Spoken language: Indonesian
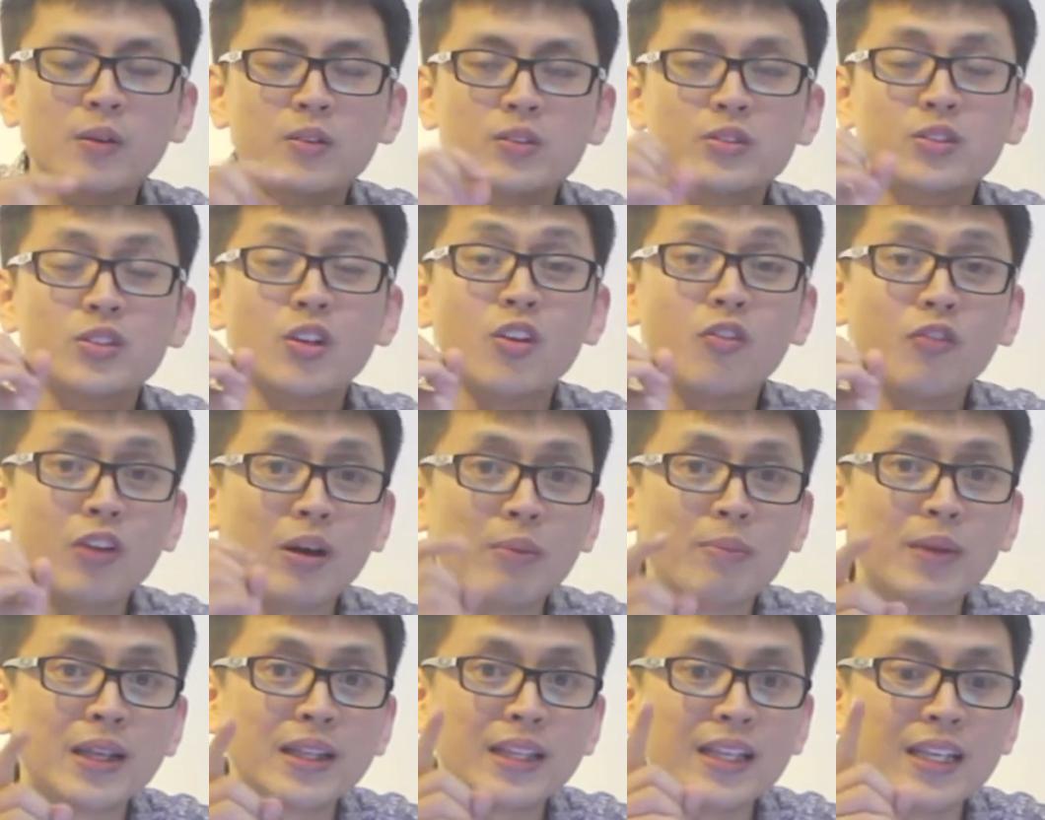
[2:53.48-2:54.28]

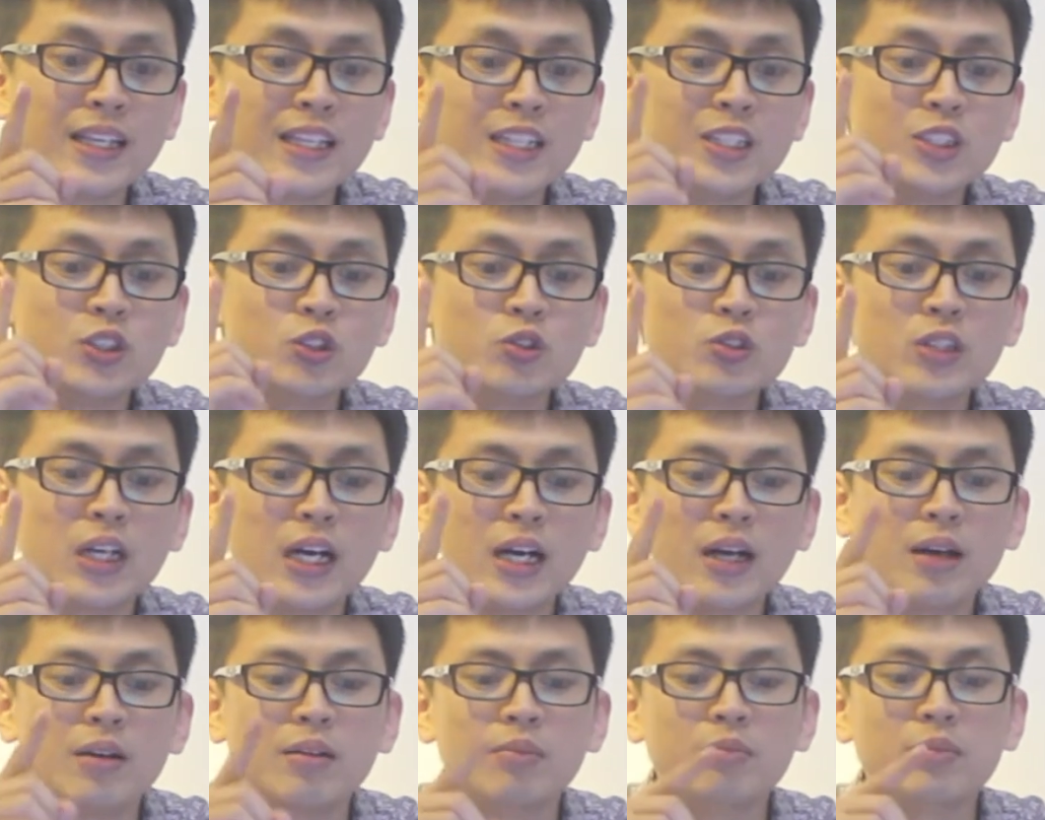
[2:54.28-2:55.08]
Sofa bed ini
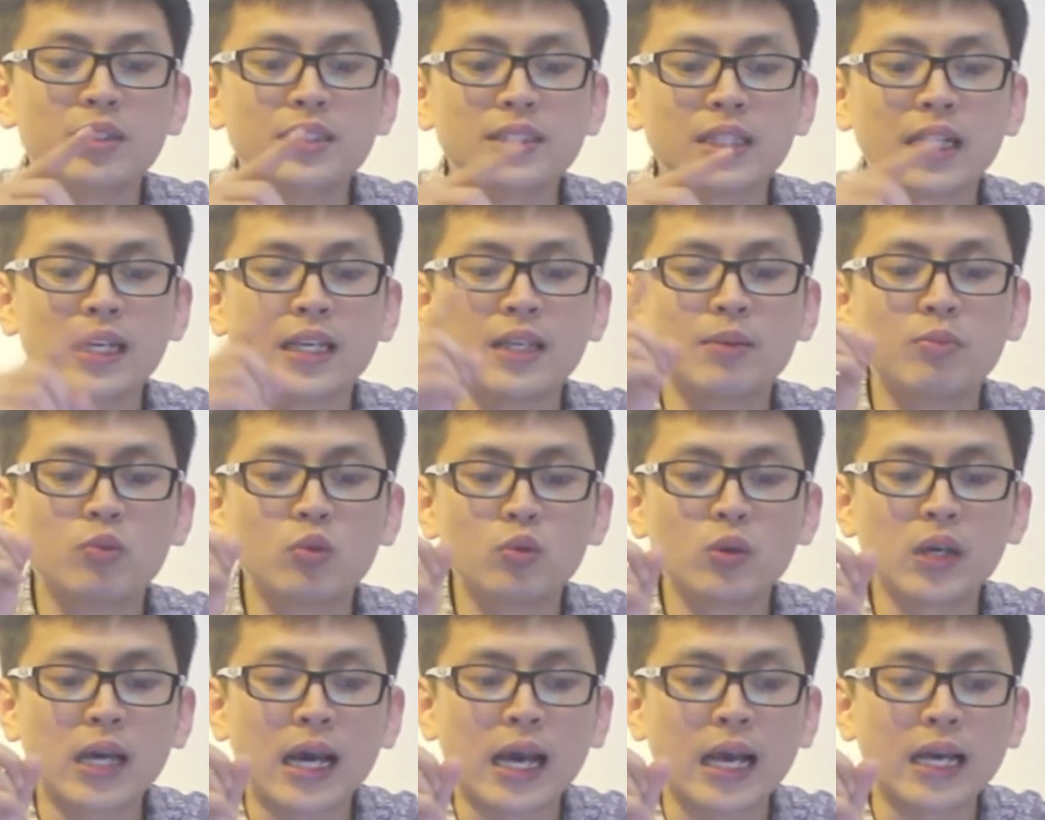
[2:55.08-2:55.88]
juga bisa
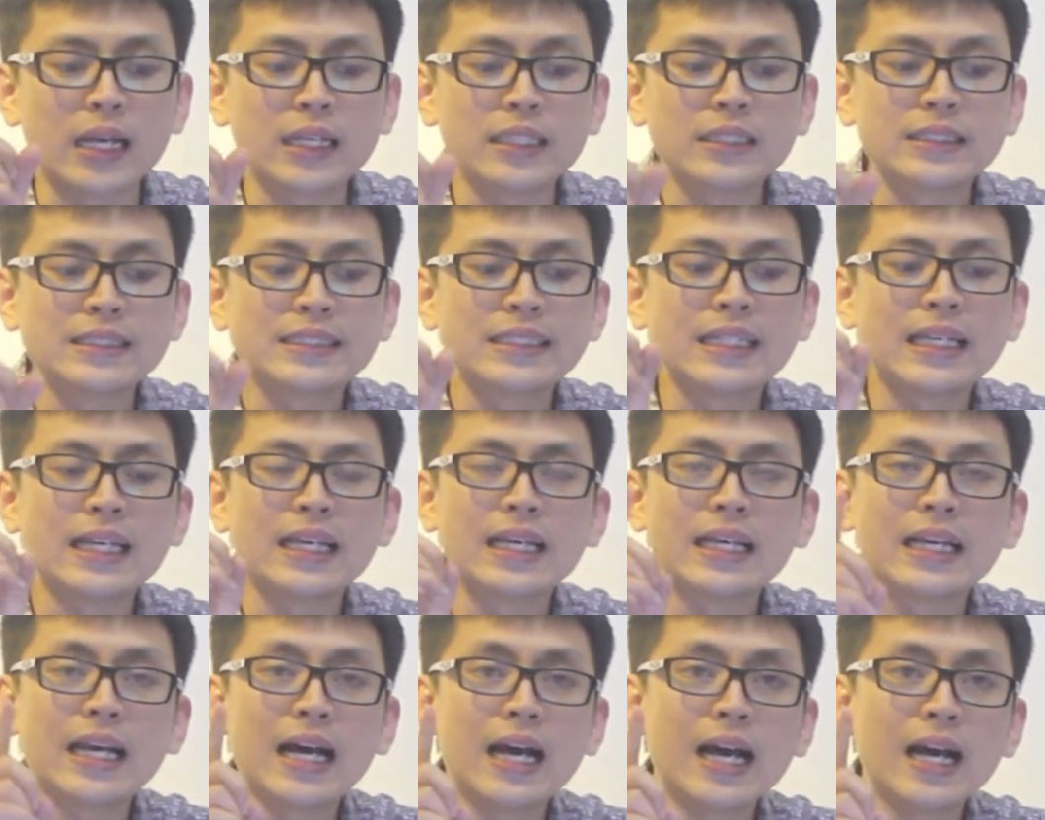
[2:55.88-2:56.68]
dibuka
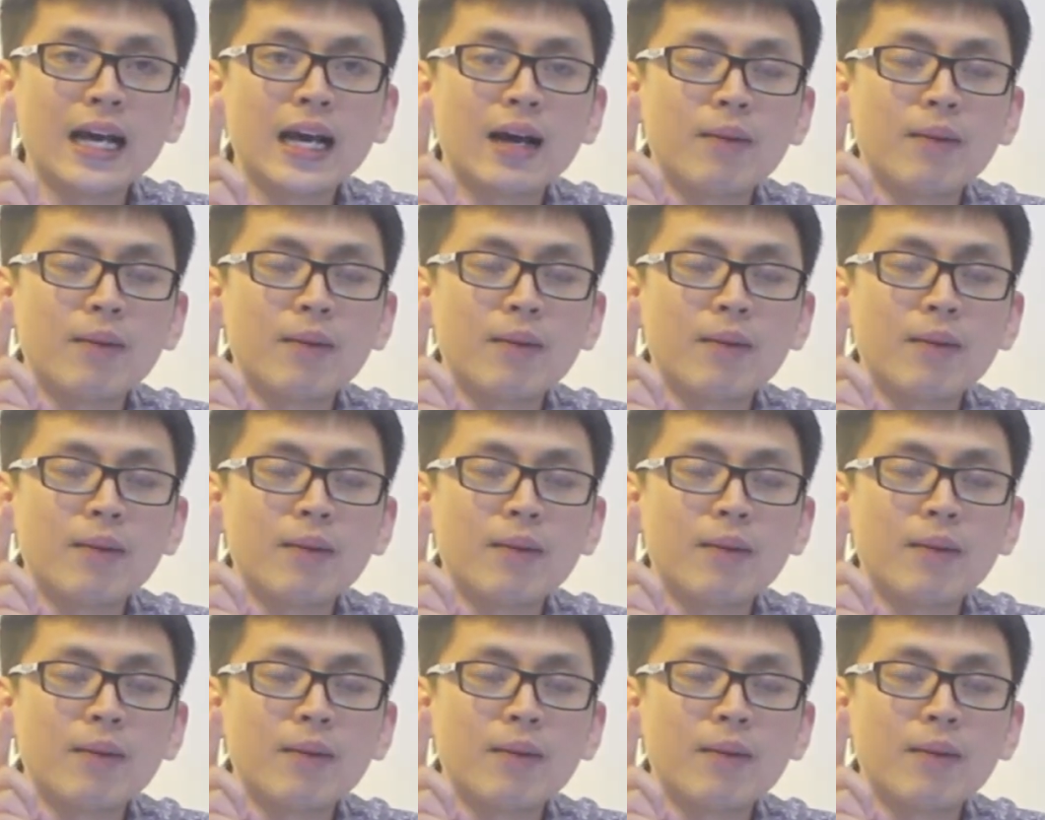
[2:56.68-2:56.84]
sehingga